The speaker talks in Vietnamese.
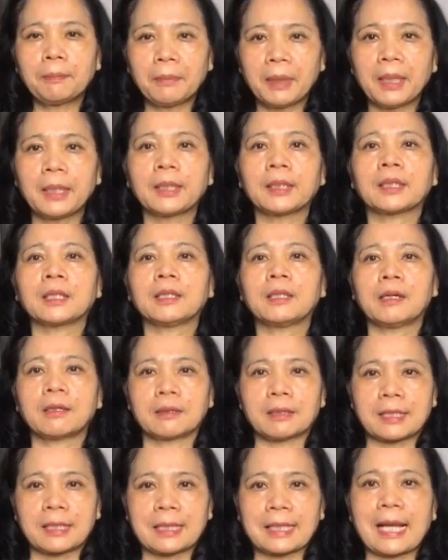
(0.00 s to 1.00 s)
bình
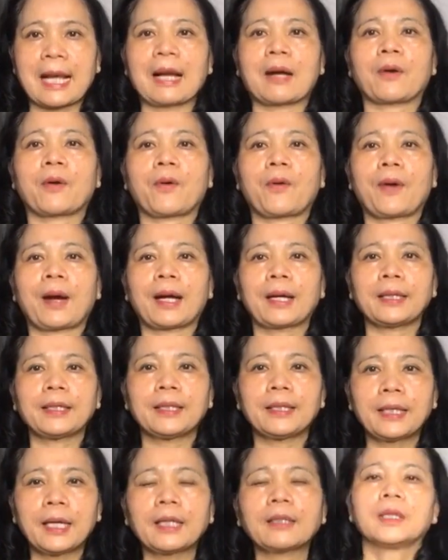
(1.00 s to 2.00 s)
thường, sảng khoái
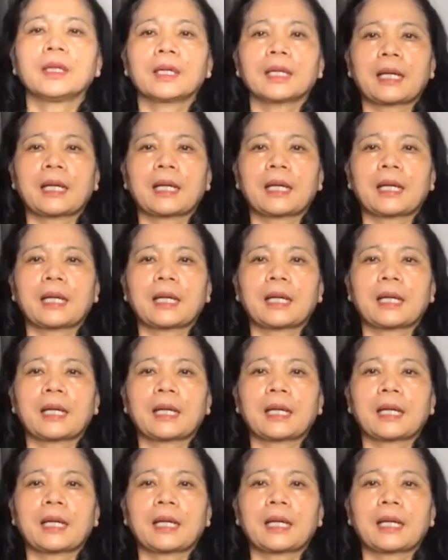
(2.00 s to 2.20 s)
nhất.